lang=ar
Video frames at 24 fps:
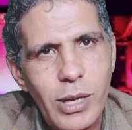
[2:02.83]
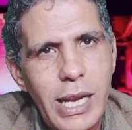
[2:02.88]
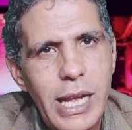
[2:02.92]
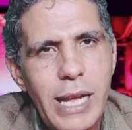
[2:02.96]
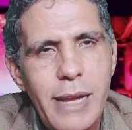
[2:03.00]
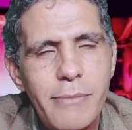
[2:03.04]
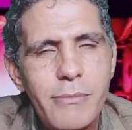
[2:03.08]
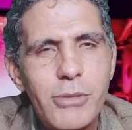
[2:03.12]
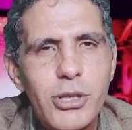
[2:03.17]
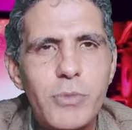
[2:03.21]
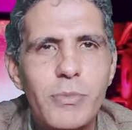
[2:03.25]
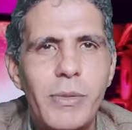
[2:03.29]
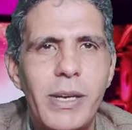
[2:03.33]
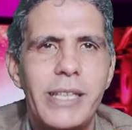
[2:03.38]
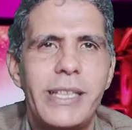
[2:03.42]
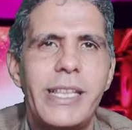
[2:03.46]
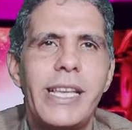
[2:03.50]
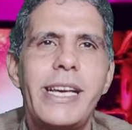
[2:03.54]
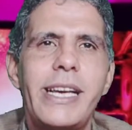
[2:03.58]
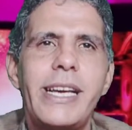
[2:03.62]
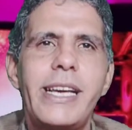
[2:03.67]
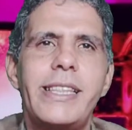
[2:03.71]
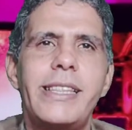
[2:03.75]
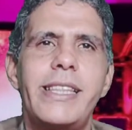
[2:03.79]
كلها مش
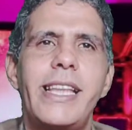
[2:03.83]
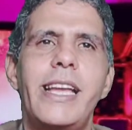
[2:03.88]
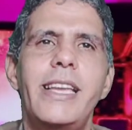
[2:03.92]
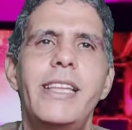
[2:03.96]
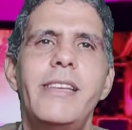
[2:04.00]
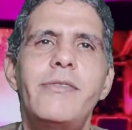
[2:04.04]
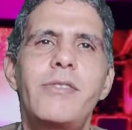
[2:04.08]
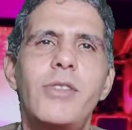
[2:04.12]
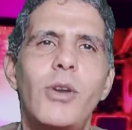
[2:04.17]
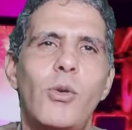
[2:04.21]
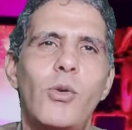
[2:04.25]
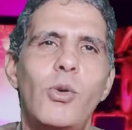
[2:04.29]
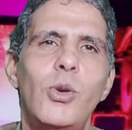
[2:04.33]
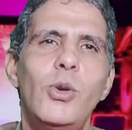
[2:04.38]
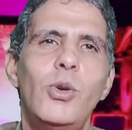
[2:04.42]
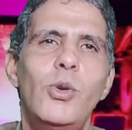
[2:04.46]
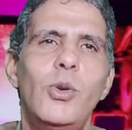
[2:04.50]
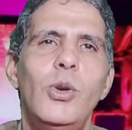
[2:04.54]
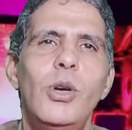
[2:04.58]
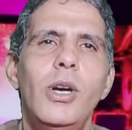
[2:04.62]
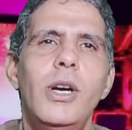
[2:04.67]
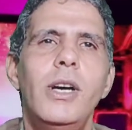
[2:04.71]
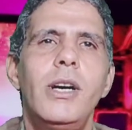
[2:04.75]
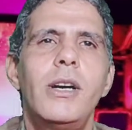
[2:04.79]
محتاجه التاليف ده
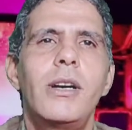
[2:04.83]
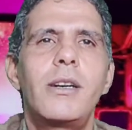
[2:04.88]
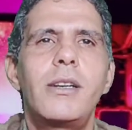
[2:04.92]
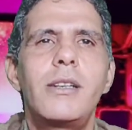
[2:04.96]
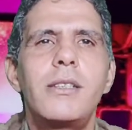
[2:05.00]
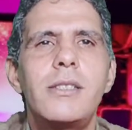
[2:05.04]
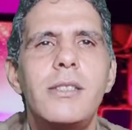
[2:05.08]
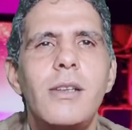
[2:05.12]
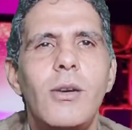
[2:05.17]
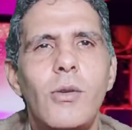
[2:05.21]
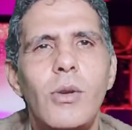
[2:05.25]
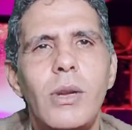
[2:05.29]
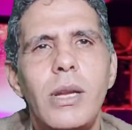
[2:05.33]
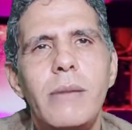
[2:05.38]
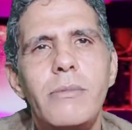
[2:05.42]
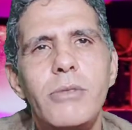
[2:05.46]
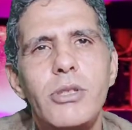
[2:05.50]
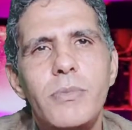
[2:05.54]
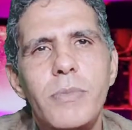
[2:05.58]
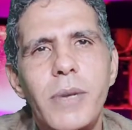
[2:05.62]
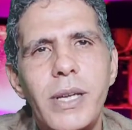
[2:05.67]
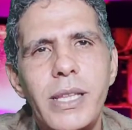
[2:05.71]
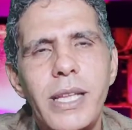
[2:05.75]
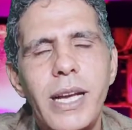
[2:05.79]
كله القصه كلها
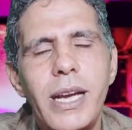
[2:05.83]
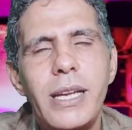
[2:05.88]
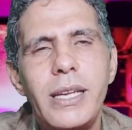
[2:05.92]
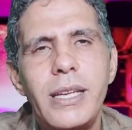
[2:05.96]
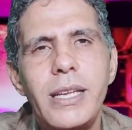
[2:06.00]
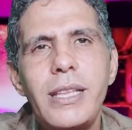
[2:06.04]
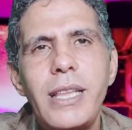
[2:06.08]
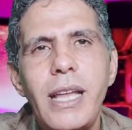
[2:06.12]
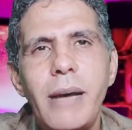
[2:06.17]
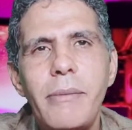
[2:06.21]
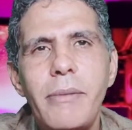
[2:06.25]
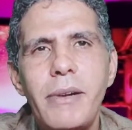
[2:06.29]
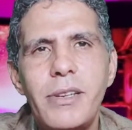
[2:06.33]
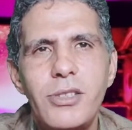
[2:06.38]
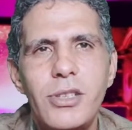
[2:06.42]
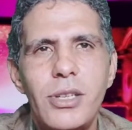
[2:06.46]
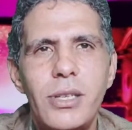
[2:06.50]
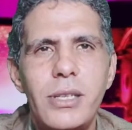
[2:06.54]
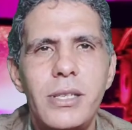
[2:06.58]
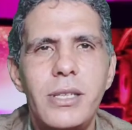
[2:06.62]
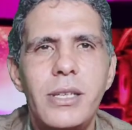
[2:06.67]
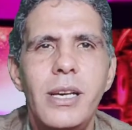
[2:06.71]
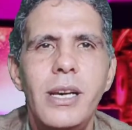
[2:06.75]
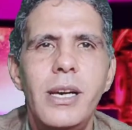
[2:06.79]
مش محتاجه نتعب
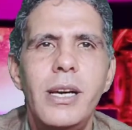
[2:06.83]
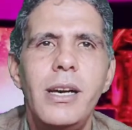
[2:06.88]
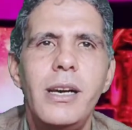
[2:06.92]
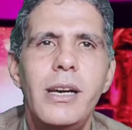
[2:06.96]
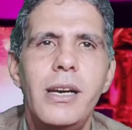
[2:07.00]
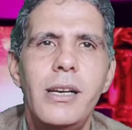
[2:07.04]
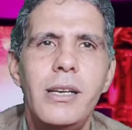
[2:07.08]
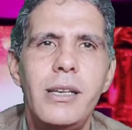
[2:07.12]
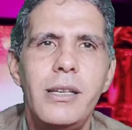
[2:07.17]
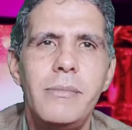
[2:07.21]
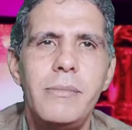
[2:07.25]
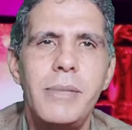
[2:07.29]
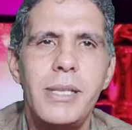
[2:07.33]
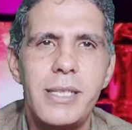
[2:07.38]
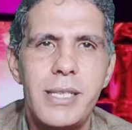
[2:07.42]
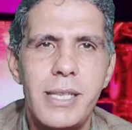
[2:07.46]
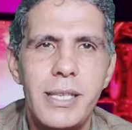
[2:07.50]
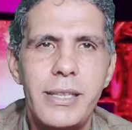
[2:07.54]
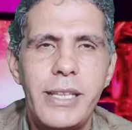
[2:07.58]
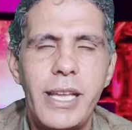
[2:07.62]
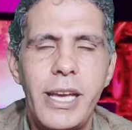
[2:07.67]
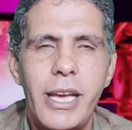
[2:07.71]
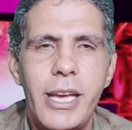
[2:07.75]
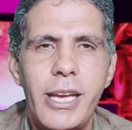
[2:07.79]
عشان آه، ما
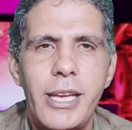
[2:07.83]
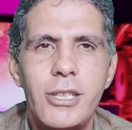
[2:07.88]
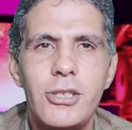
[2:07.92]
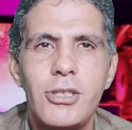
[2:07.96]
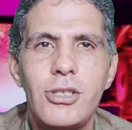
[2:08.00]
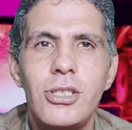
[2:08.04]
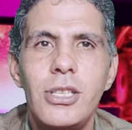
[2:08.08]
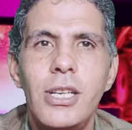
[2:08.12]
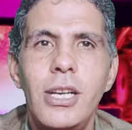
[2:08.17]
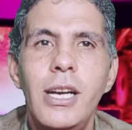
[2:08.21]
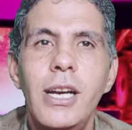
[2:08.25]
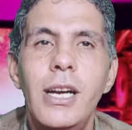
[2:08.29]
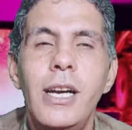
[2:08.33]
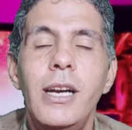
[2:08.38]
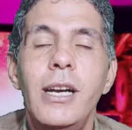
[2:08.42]
نصدقهاش